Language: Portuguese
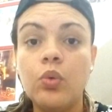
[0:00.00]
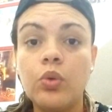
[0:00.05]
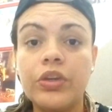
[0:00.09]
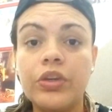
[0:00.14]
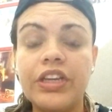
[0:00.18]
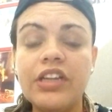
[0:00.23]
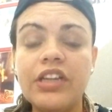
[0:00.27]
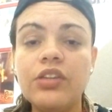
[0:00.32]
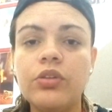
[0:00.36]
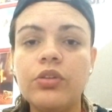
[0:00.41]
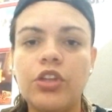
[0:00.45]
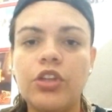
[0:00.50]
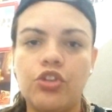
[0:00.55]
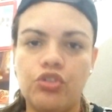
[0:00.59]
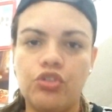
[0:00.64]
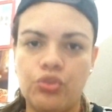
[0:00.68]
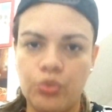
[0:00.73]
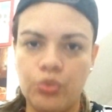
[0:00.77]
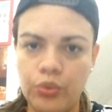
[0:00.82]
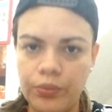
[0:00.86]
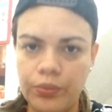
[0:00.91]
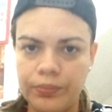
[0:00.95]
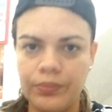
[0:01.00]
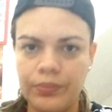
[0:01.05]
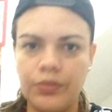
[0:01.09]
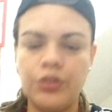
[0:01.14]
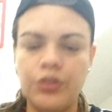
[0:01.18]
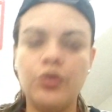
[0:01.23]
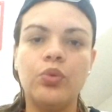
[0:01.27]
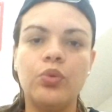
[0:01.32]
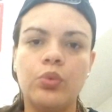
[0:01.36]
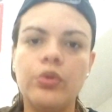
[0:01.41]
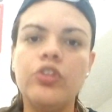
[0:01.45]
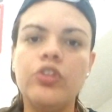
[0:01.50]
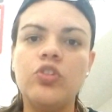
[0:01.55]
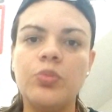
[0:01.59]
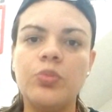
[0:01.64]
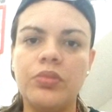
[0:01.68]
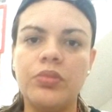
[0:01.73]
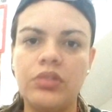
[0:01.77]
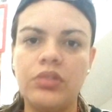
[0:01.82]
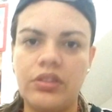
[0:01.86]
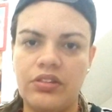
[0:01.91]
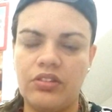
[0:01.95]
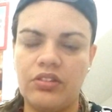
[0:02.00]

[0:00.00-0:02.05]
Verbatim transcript: O quinto Exu e o último desse